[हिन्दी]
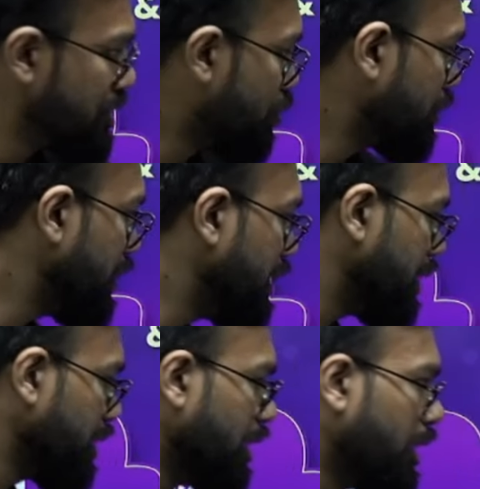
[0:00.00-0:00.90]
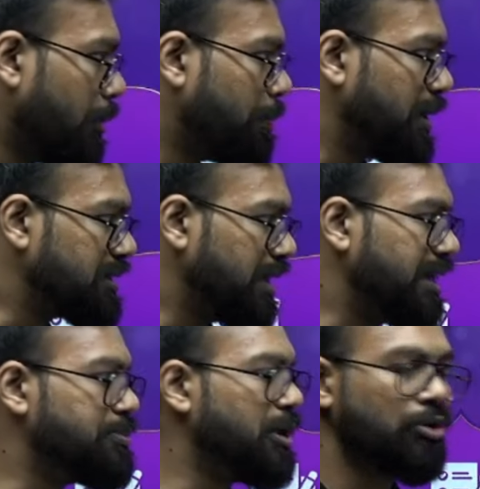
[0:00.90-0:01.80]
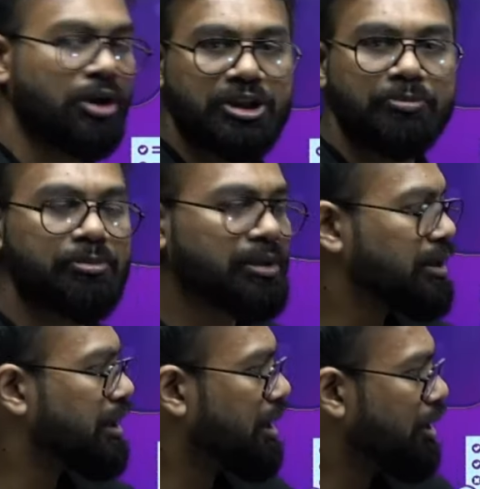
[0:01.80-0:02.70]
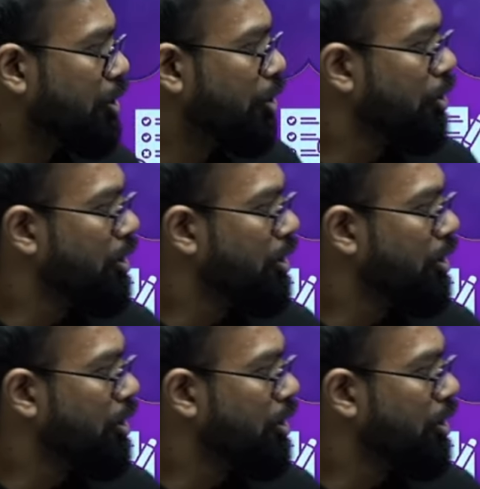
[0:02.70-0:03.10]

होते ही हैं पर्सनलाइज मेंटोरशिप भी मिलते हैं और